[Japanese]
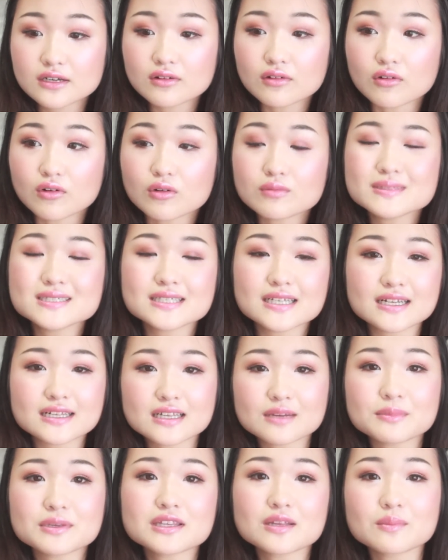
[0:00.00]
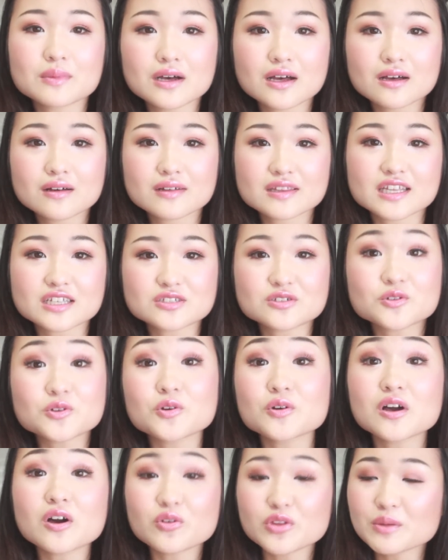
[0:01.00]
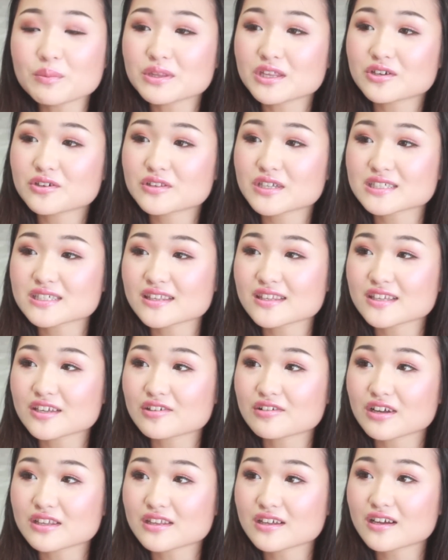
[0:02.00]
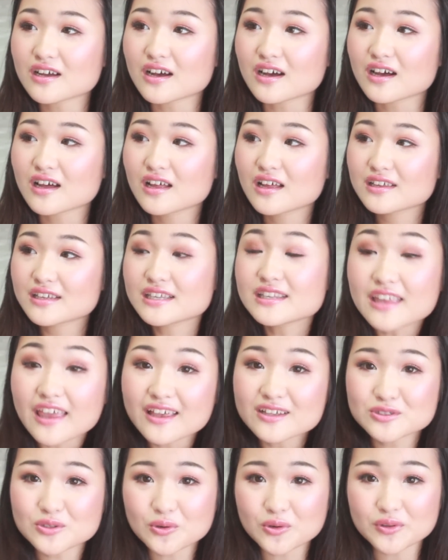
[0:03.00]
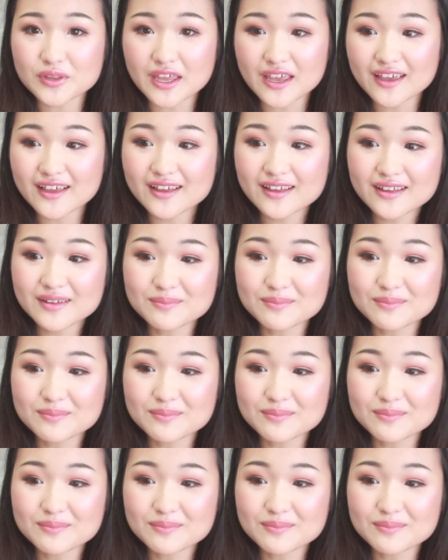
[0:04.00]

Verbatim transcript: こうお店にたまたま私の動画をね見てくださっている方が来てそこで